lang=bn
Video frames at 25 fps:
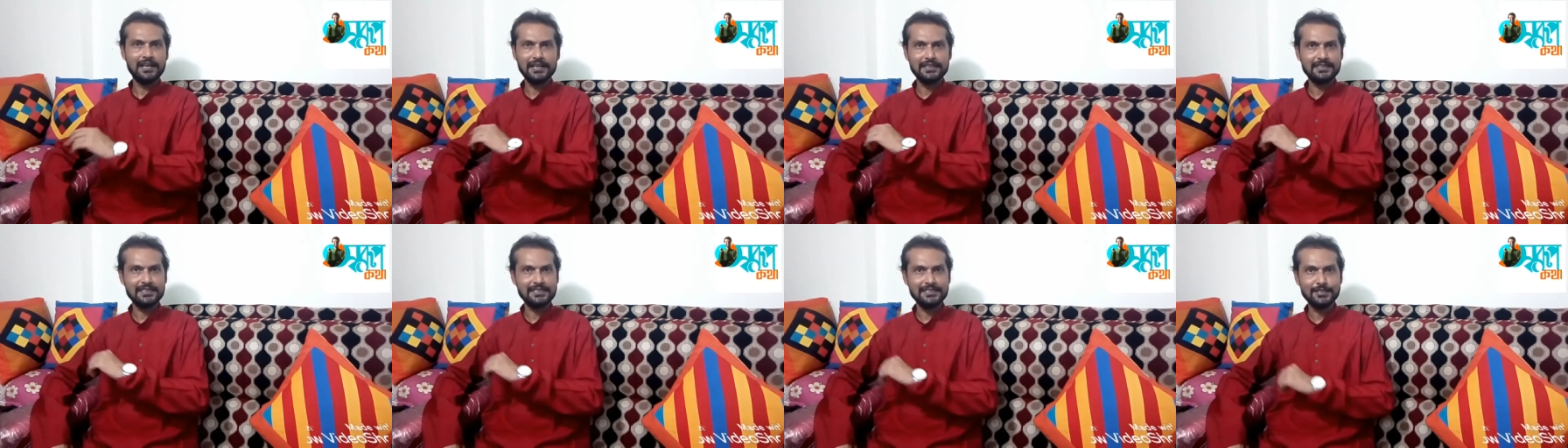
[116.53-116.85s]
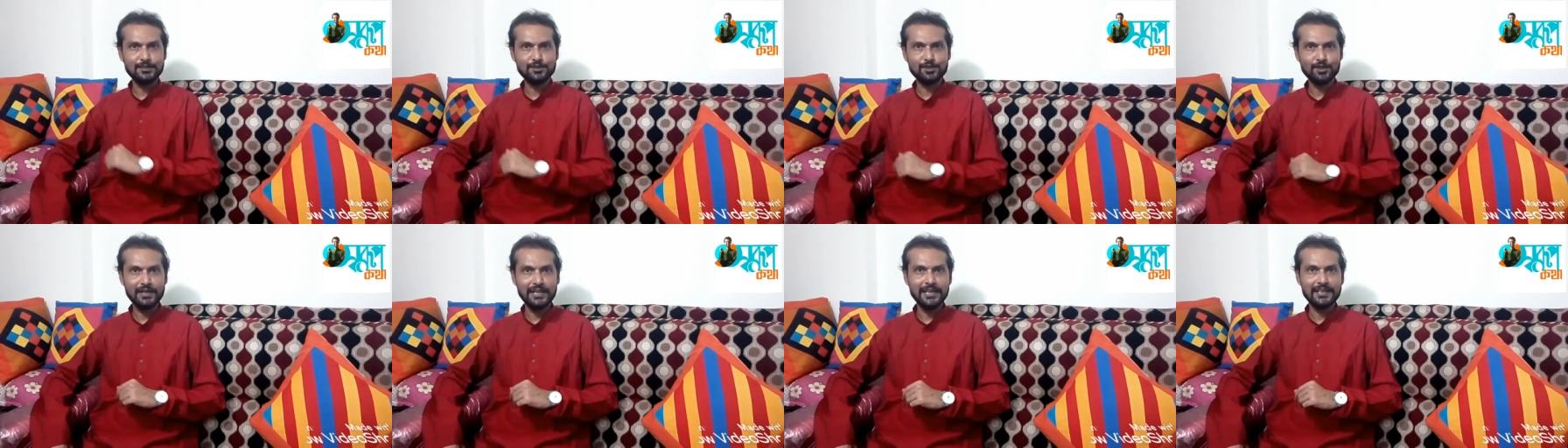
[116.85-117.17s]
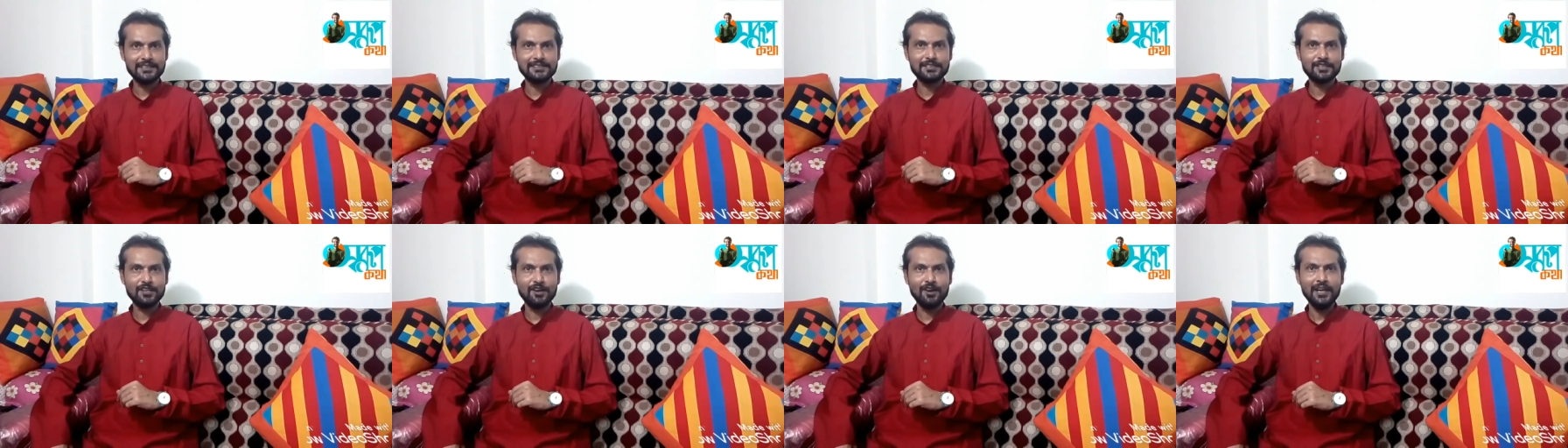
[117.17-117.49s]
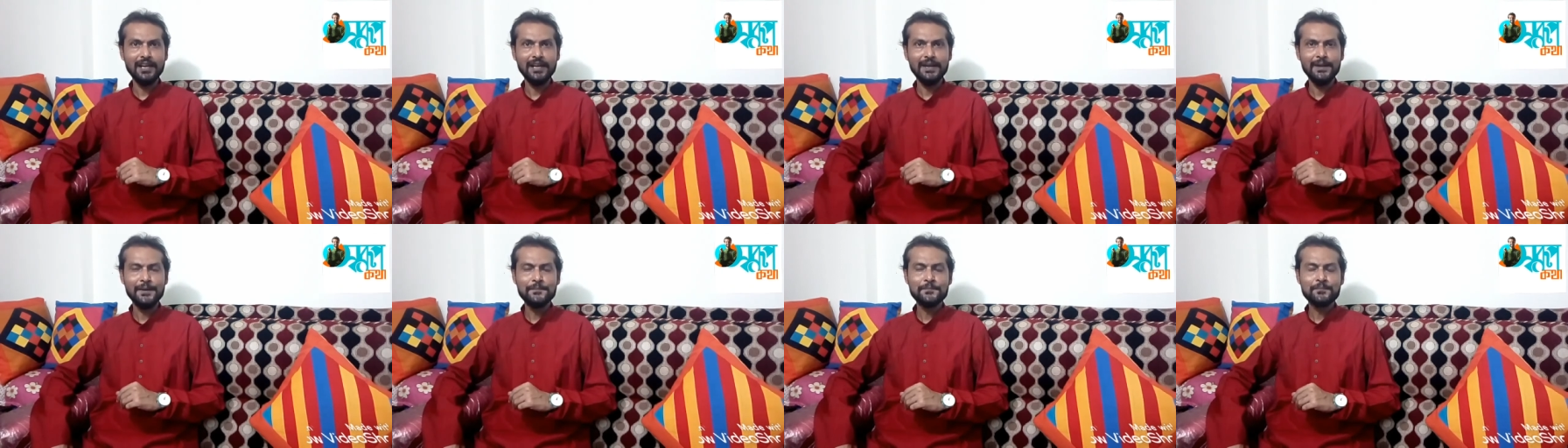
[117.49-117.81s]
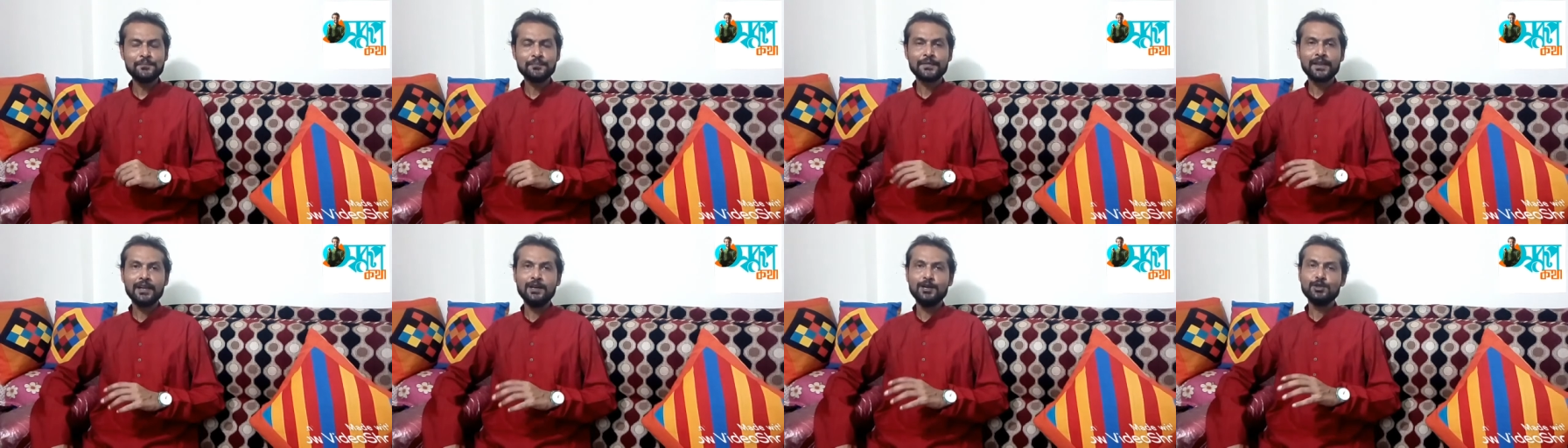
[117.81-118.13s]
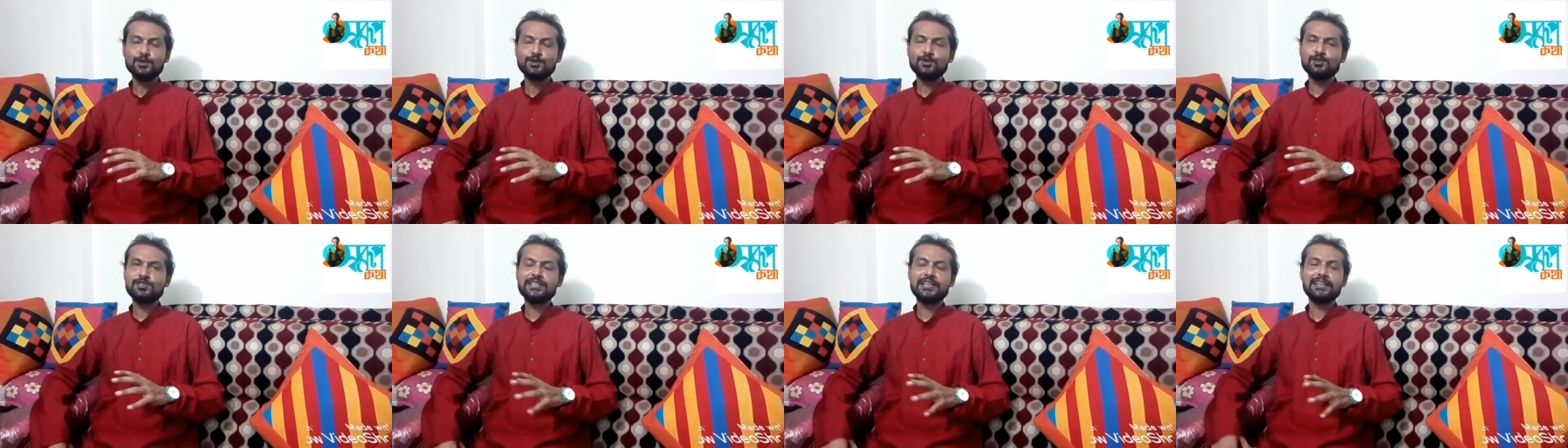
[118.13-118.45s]
রাঁচিতে চলে আসতে হয়
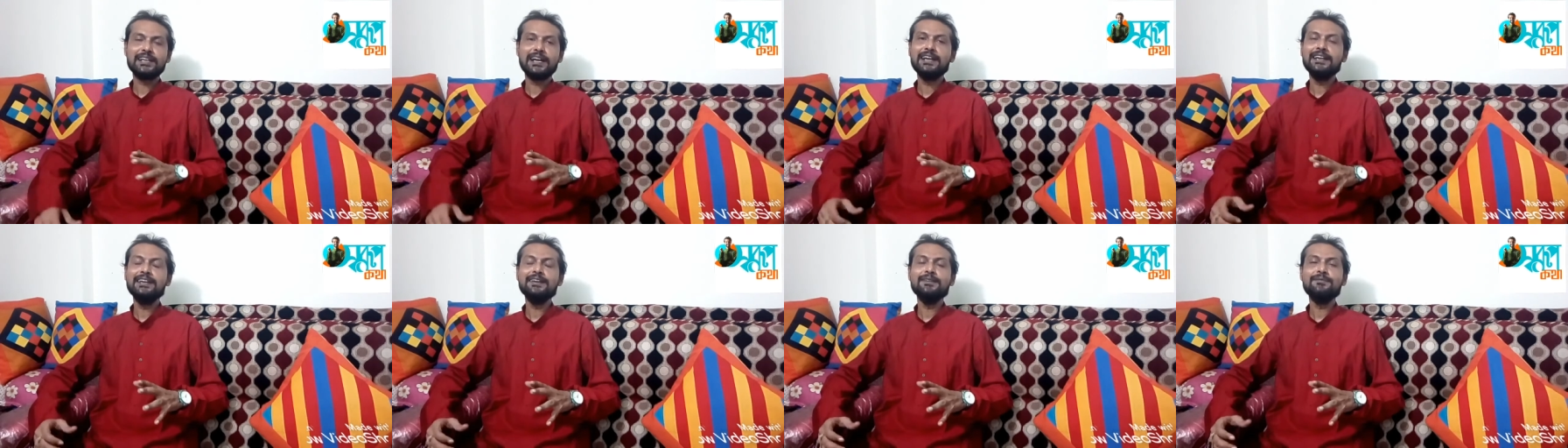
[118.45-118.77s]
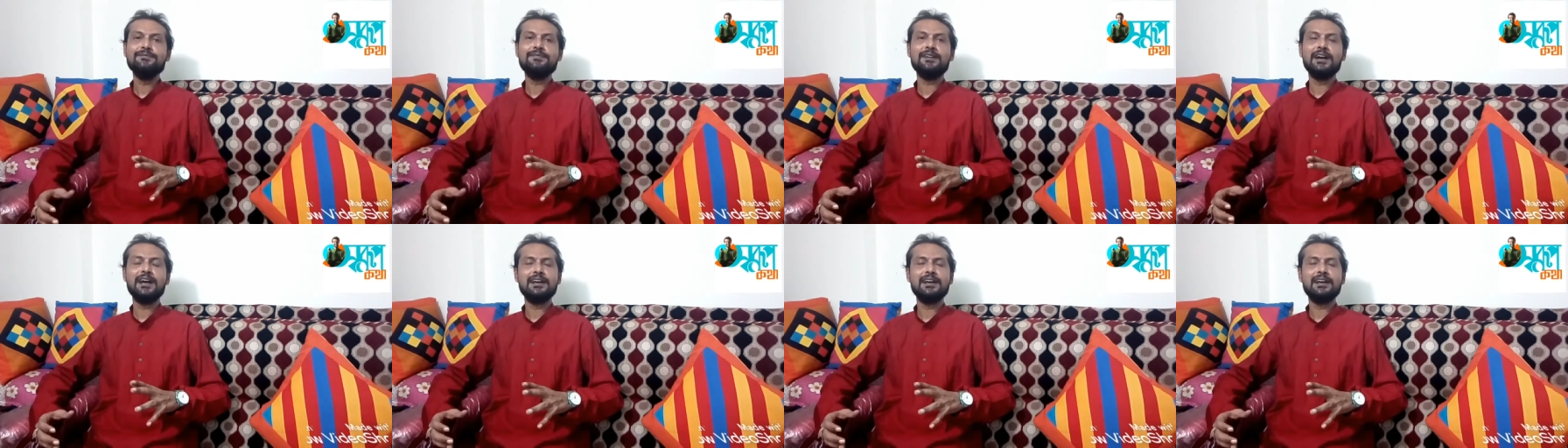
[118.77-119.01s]
তো সেখানে